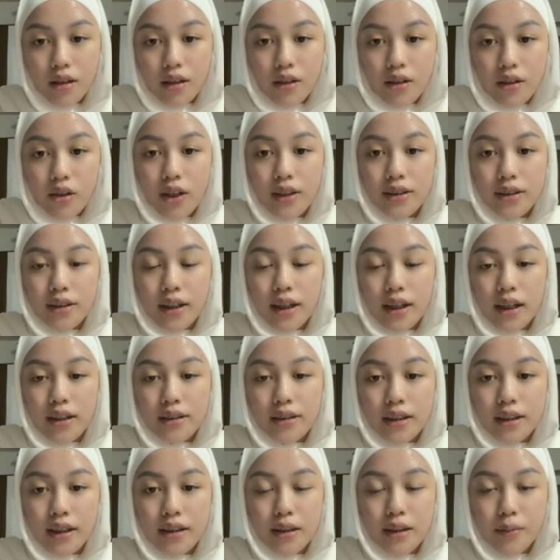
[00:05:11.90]
Lalu sekarang
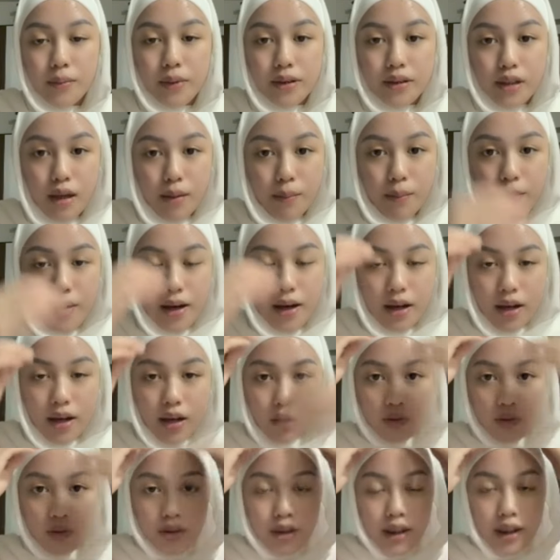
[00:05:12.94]
stay sama siapa? Aku
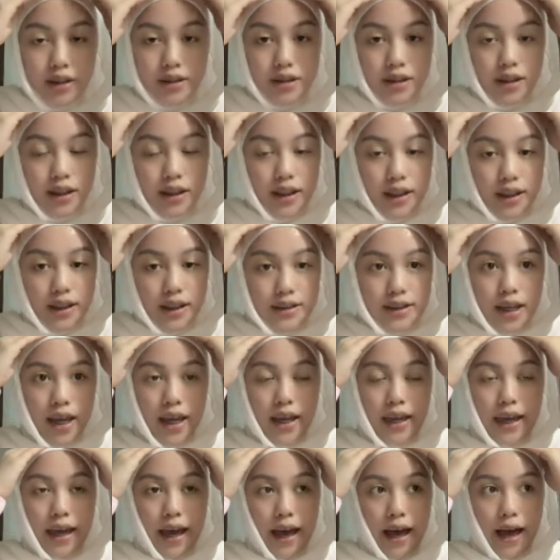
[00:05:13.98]
stay sendiri
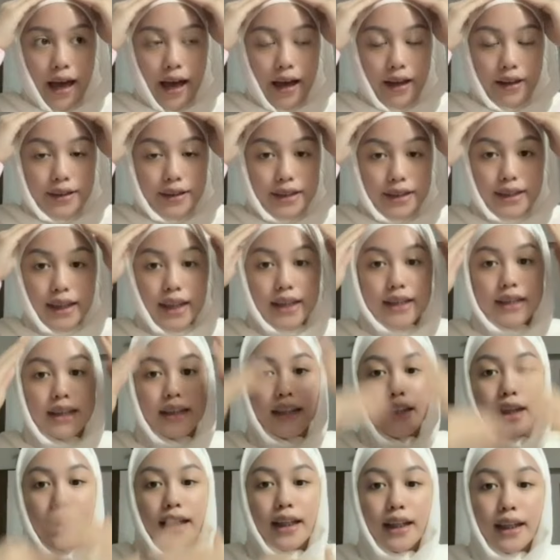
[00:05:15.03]
sayang, stay
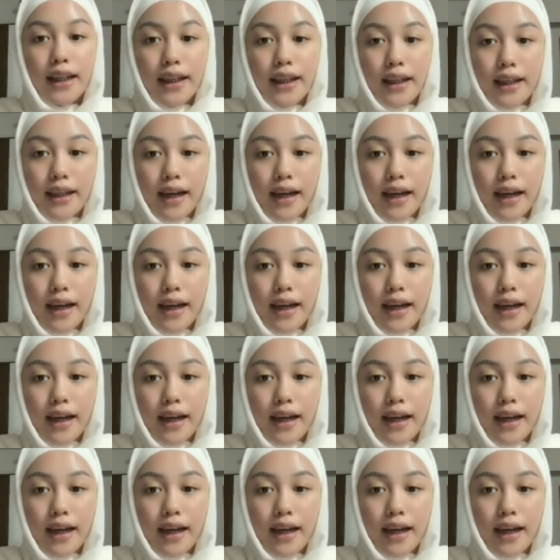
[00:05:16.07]
sendiri.